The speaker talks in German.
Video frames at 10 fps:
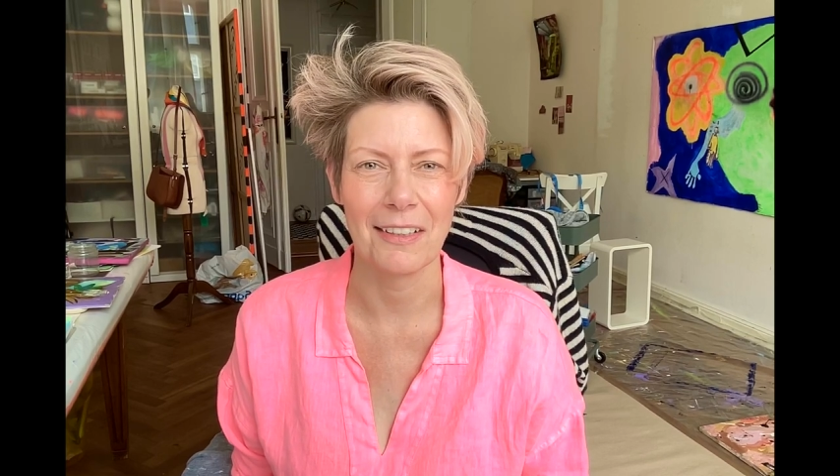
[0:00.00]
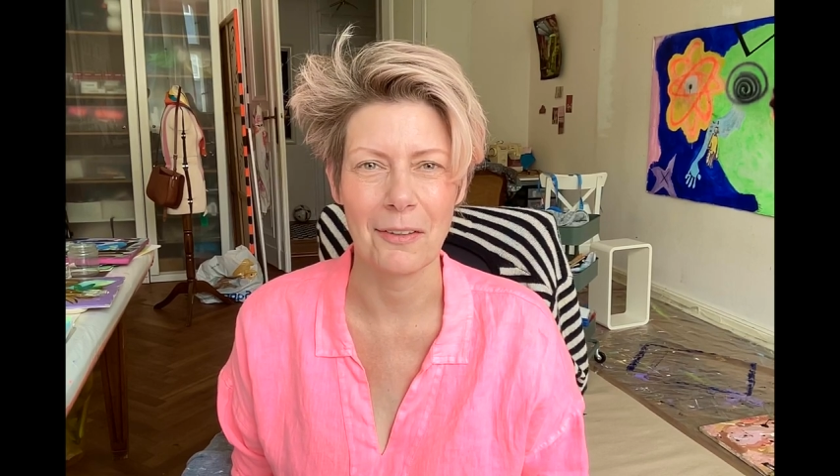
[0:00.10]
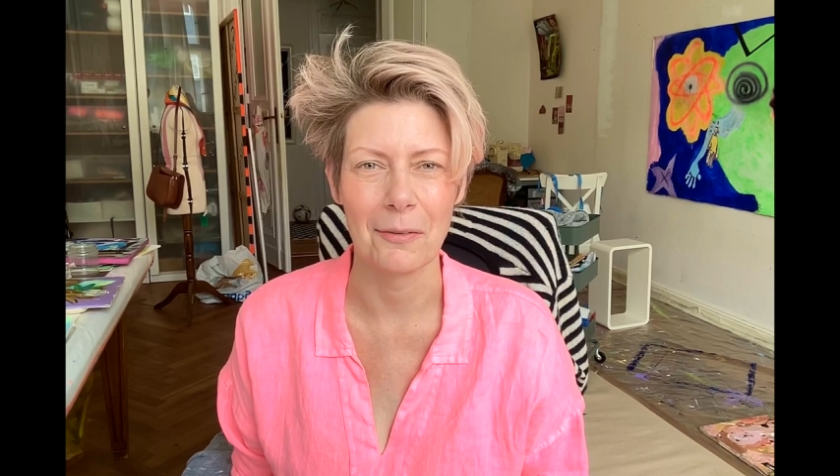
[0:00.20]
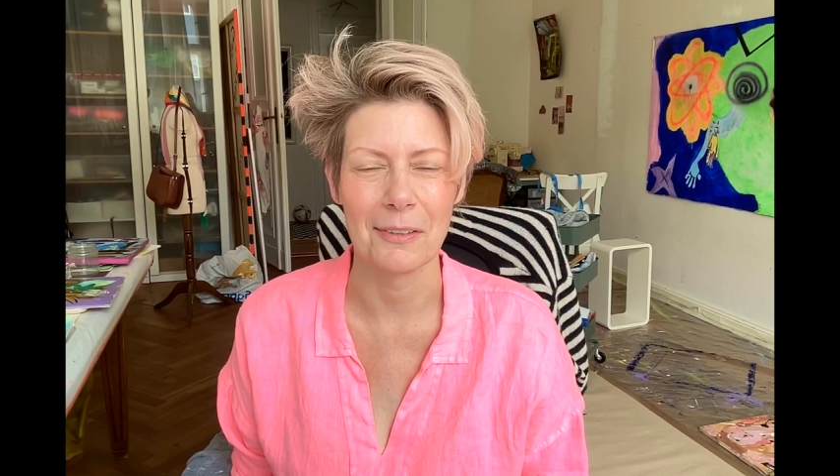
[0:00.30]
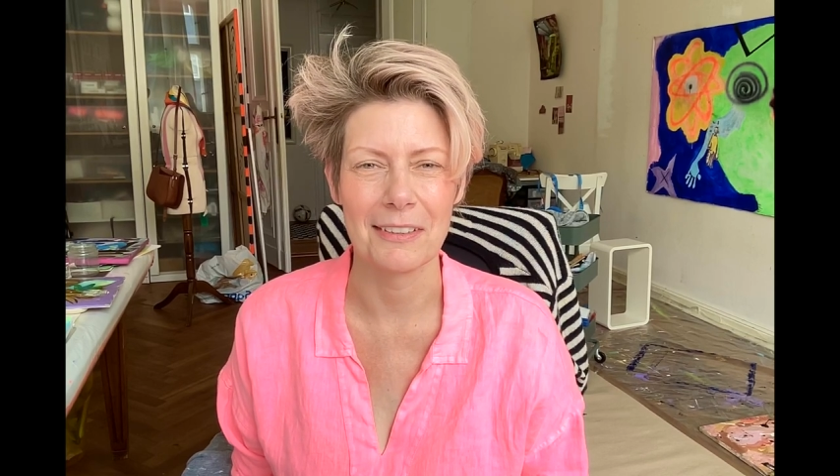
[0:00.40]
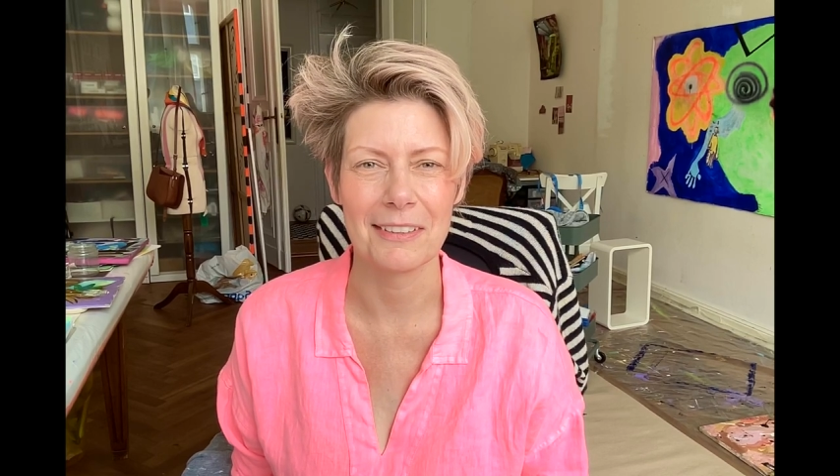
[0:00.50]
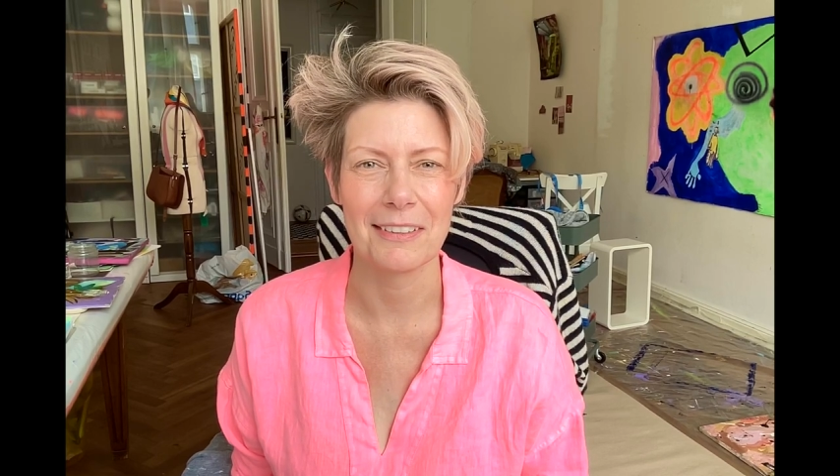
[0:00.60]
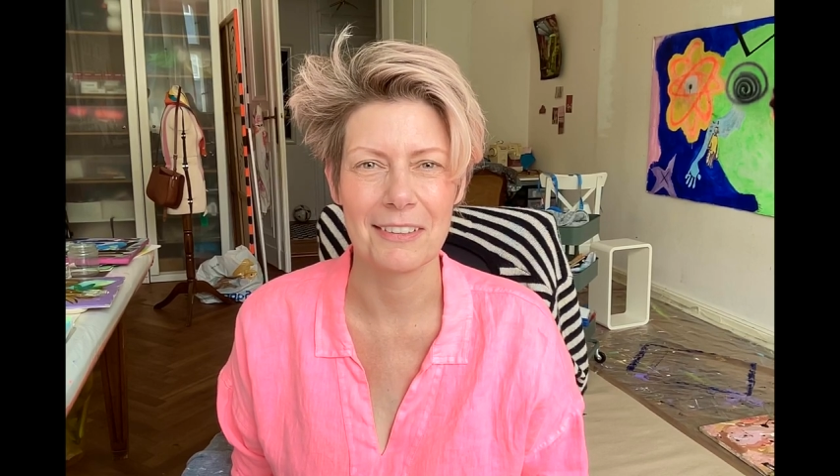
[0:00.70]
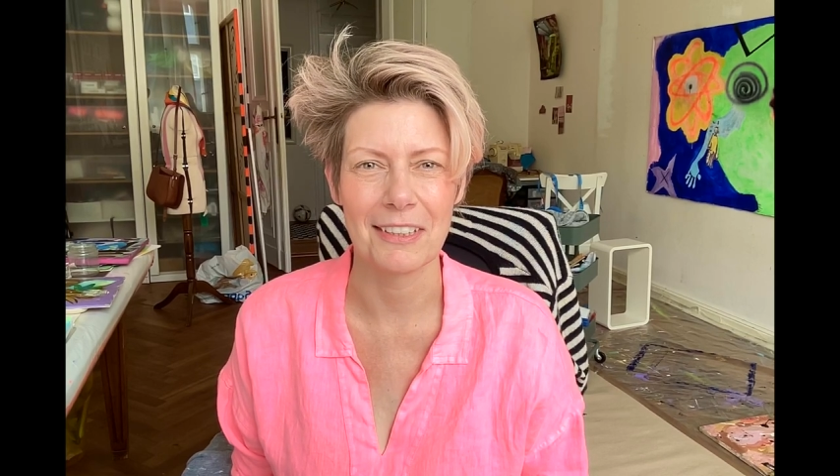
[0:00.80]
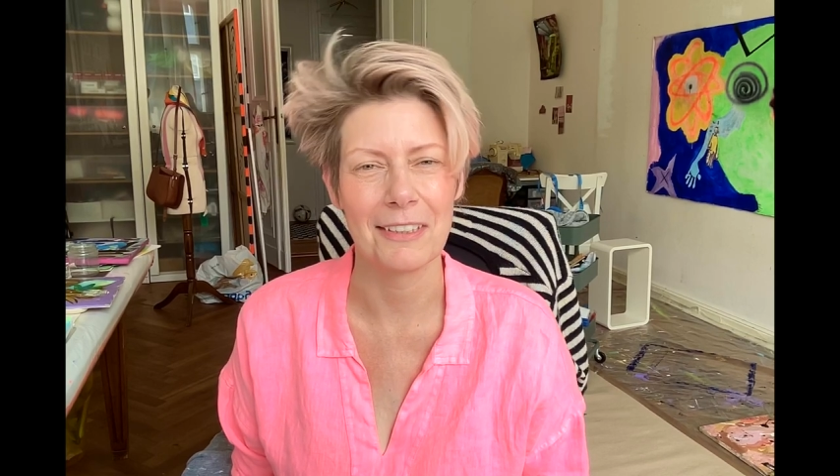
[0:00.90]
und
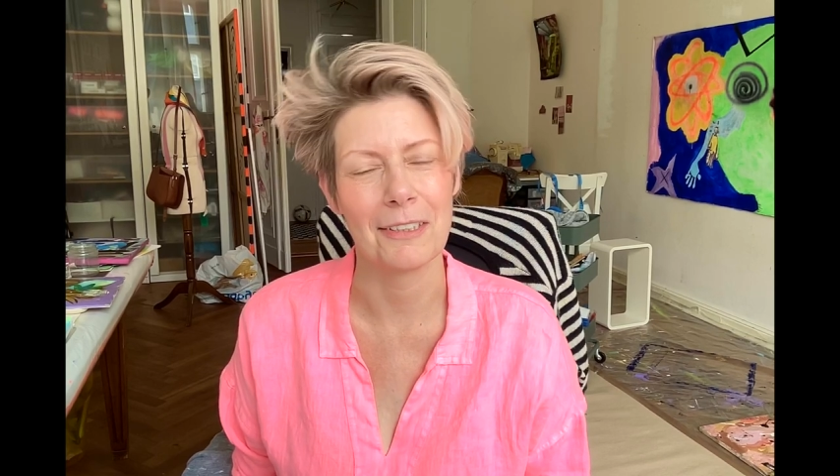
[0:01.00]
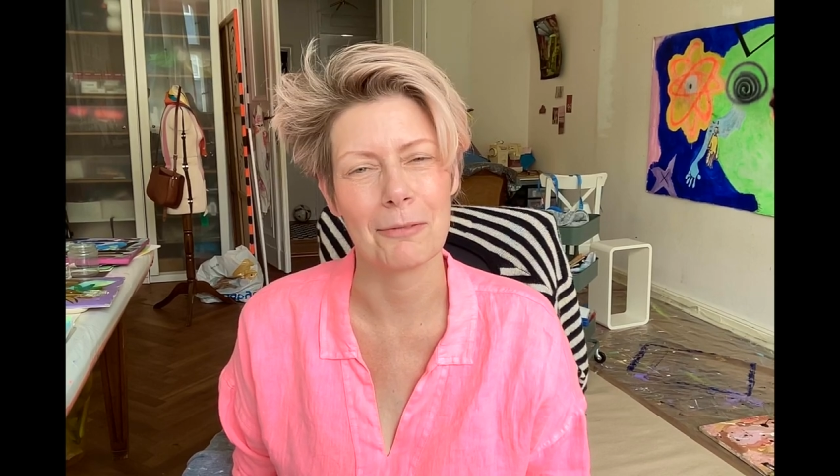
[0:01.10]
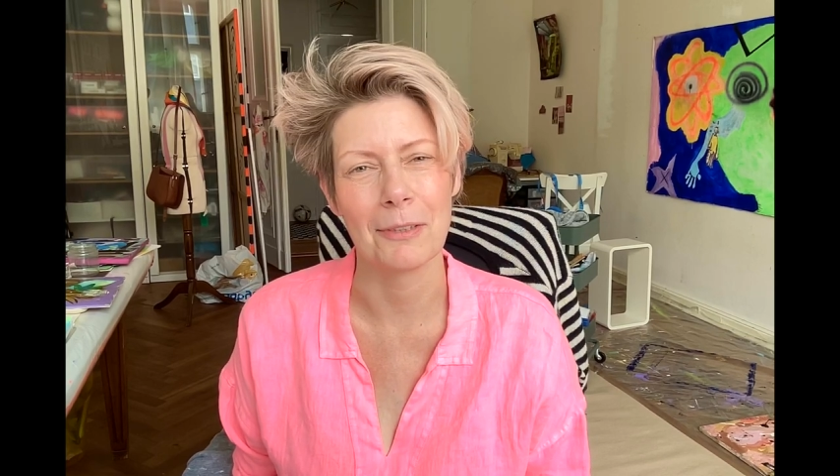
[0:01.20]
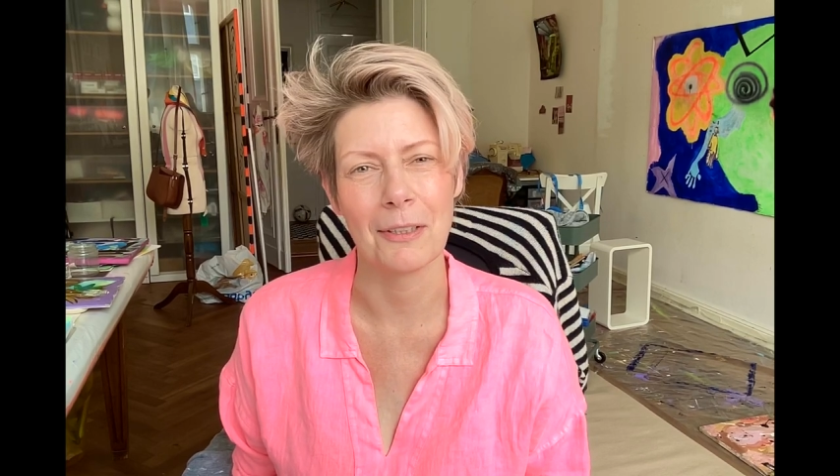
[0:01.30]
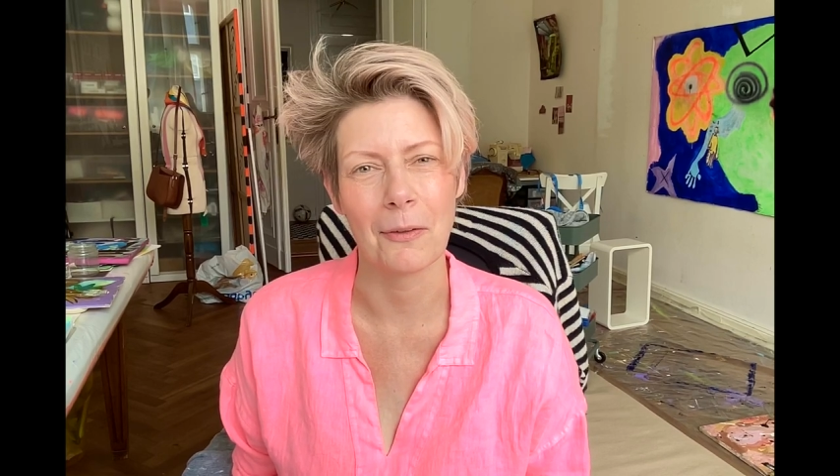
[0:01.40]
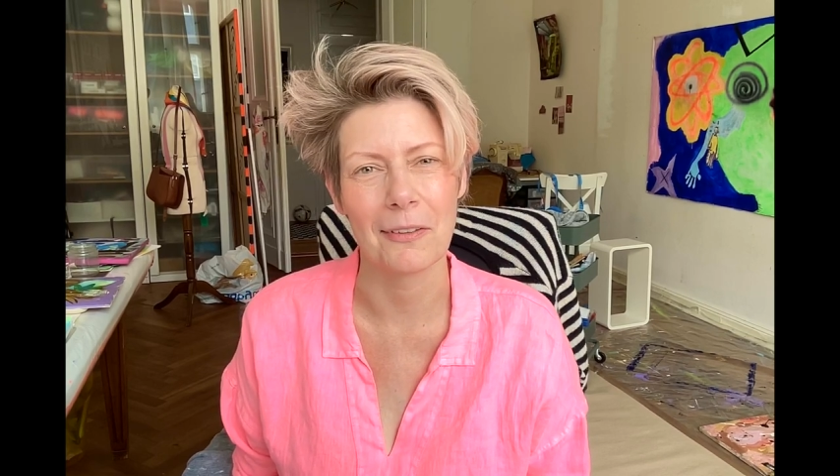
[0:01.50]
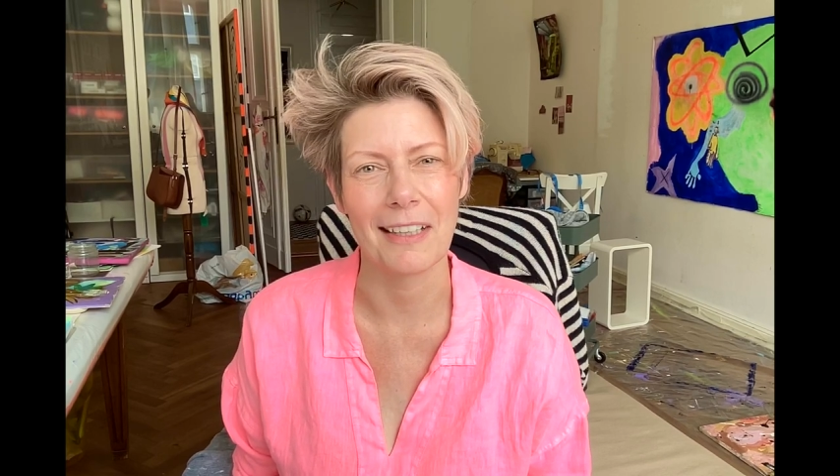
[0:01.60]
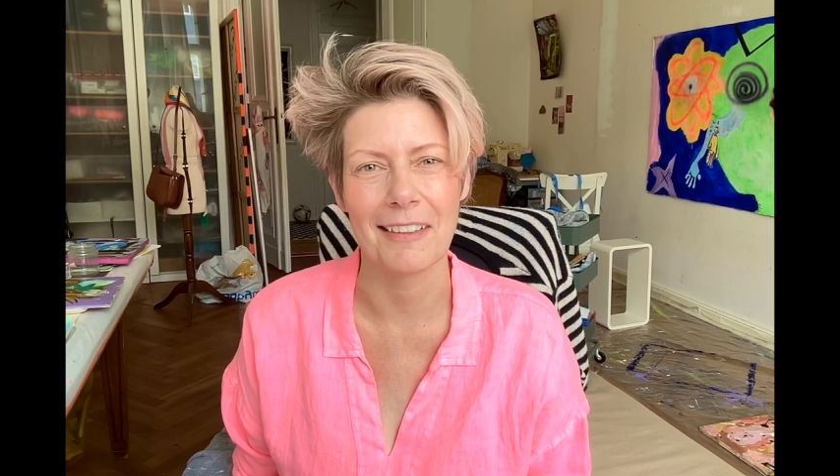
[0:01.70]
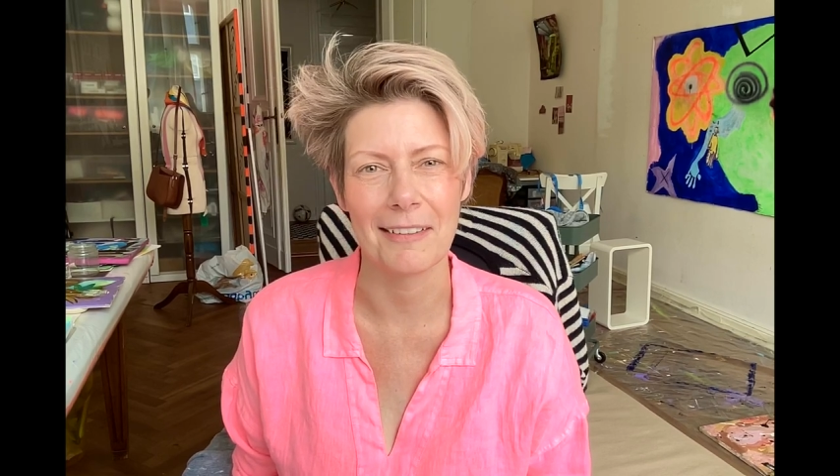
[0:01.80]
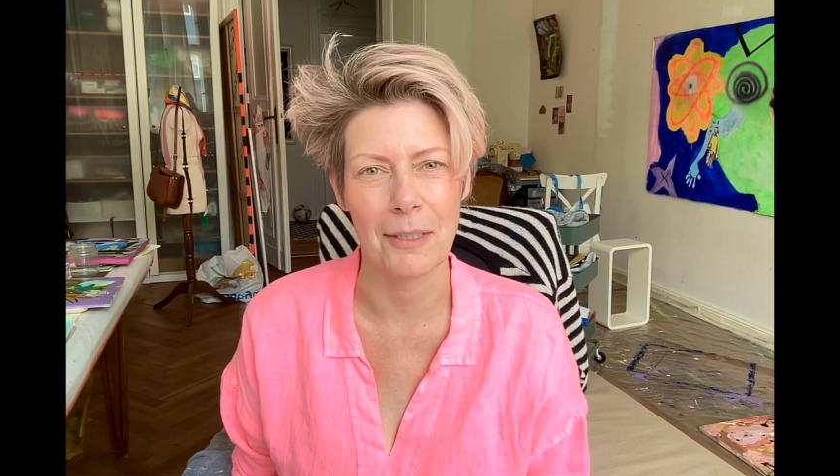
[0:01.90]
schicke dir von hier aus
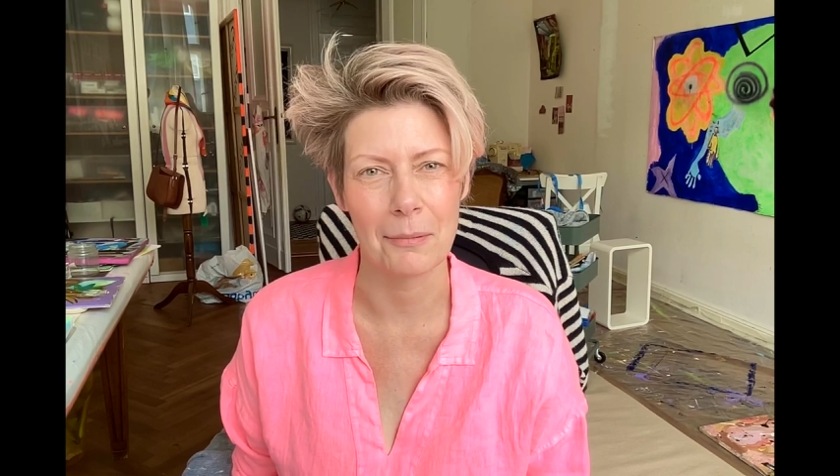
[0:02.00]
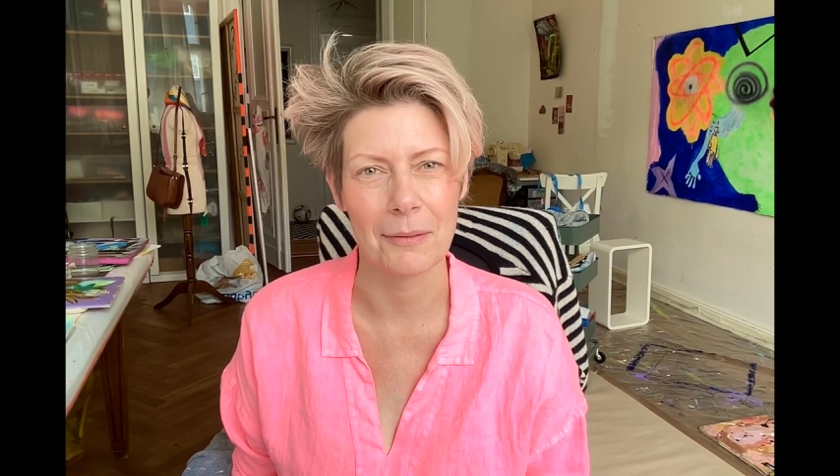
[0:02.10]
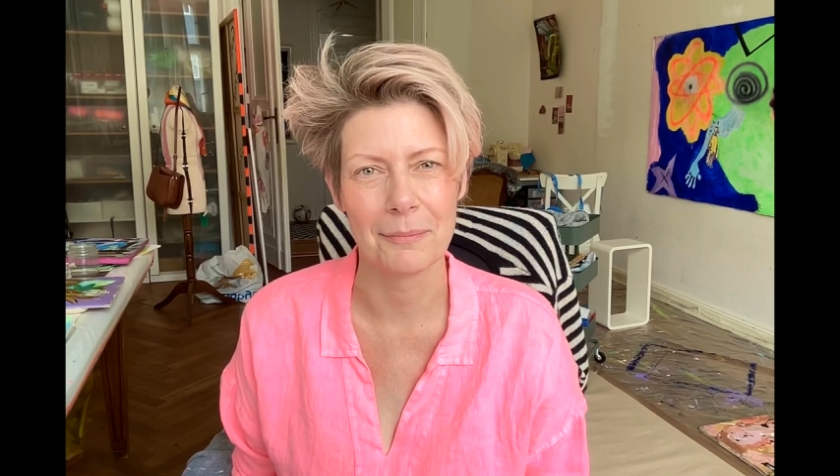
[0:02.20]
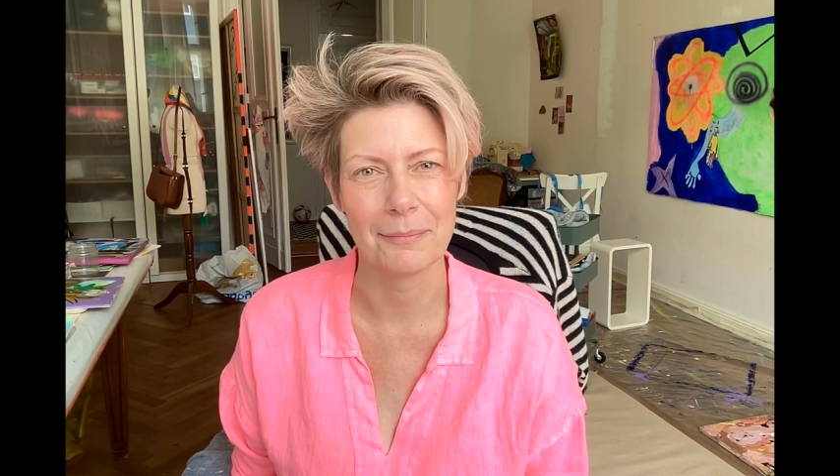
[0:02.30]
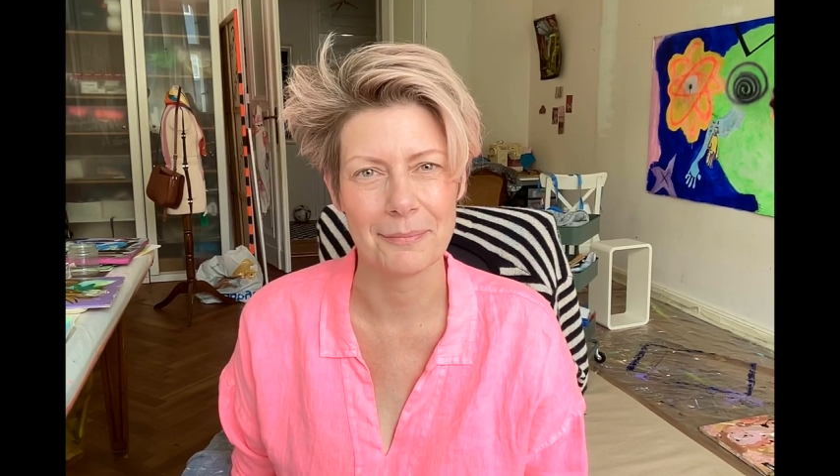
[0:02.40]
alles Liebe.